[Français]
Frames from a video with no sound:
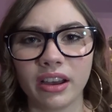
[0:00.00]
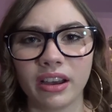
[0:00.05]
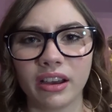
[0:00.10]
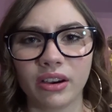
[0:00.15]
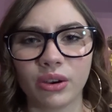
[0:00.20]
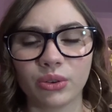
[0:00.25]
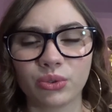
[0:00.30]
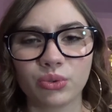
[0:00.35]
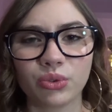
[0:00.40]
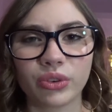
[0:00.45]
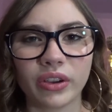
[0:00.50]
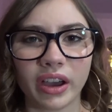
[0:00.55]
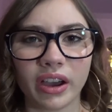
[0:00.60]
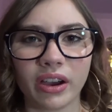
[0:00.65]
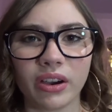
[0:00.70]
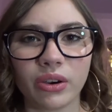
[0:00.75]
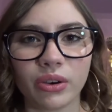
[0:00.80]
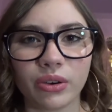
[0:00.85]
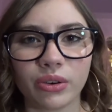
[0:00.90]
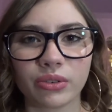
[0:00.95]
En tout
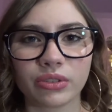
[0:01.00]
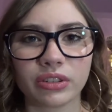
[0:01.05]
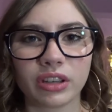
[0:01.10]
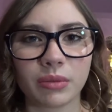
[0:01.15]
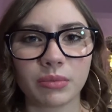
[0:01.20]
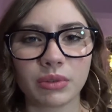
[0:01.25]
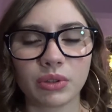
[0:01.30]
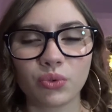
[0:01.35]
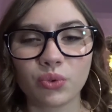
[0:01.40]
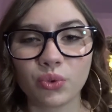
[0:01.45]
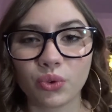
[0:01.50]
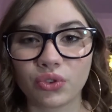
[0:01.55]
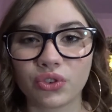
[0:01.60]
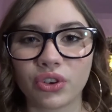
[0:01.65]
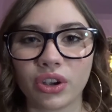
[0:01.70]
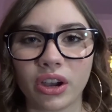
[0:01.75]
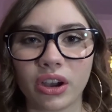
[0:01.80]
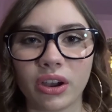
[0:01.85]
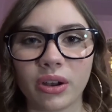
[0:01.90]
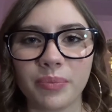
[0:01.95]
cas, euh, on y a mis tout notre
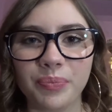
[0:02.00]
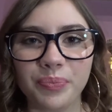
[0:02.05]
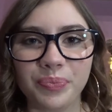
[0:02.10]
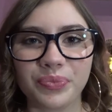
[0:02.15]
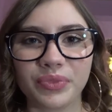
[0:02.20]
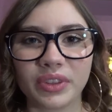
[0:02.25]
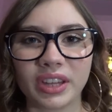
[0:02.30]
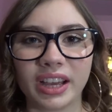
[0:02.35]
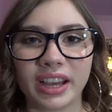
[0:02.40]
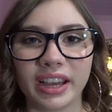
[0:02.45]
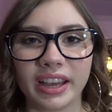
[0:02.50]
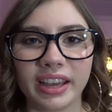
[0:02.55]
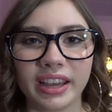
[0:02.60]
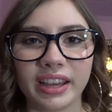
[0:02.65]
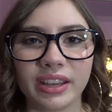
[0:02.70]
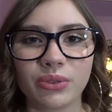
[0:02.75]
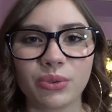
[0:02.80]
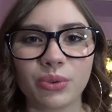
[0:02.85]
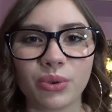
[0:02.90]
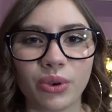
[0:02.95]
cœur.
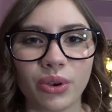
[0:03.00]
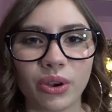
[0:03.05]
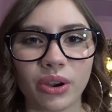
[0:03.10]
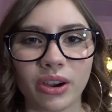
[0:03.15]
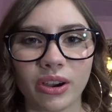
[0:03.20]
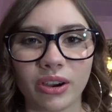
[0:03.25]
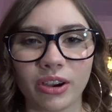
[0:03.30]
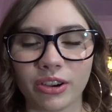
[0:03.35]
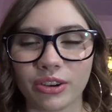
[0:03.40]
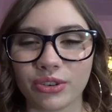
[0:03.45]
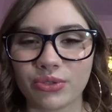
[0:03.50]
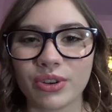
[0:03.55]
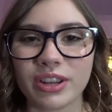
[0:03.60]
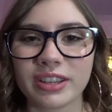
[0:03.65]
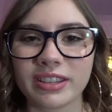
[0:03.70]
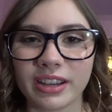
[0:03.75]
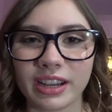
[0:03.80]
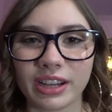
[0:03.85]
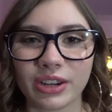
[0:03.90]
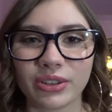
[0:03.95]
Et donc, euh, je vous
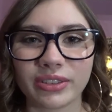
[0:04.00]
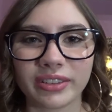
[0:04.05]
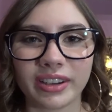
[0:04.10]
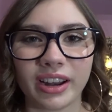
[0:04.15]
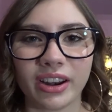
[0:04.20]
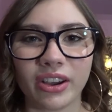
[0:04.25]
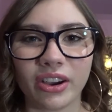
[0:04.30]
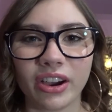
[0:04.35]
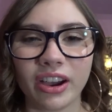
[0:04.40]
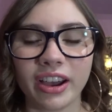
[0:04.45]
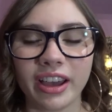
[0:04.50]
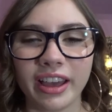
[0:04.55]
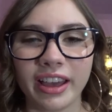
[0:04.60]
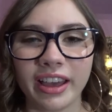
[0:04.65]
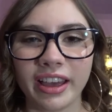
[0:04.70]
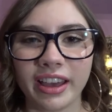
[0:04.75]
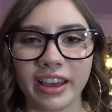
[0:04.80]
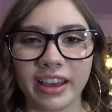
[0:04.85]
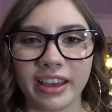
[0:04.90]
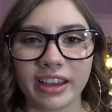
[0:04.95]
laisse avec le trailer.
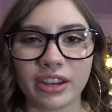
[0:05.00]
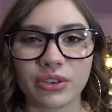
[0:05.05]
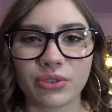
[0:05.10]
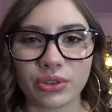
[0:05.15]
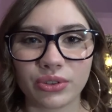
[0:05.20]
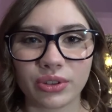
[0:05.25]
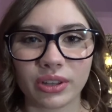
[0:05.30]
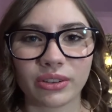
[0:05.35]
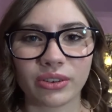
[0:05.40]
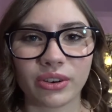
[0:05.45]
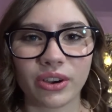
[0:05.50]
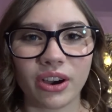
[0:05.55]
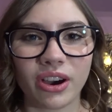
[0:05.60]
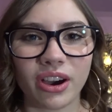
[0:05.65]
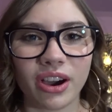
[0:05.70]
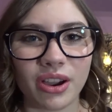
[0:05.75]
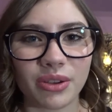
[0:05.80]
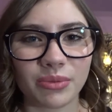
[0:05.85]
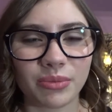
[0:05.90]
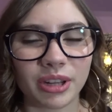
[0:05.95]
Et je vous souhaite
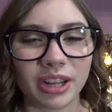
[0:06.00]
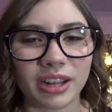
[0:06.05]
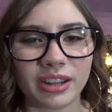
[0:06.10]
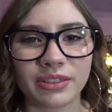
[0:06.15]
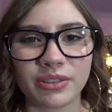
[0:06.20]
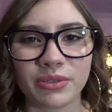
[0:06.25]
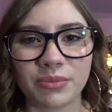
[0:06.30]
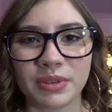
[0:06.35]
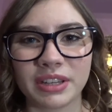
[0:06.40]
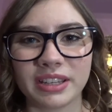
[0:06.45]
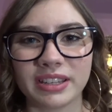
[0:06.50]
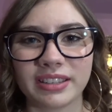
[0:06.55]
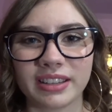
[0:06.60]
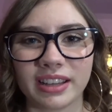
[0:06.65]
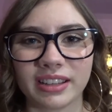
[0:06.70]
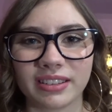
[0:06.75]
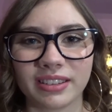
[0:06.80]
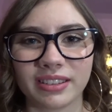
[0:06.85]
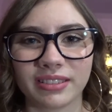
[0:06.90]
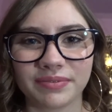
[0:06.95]
encore une bonne année
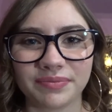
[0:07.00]
2017.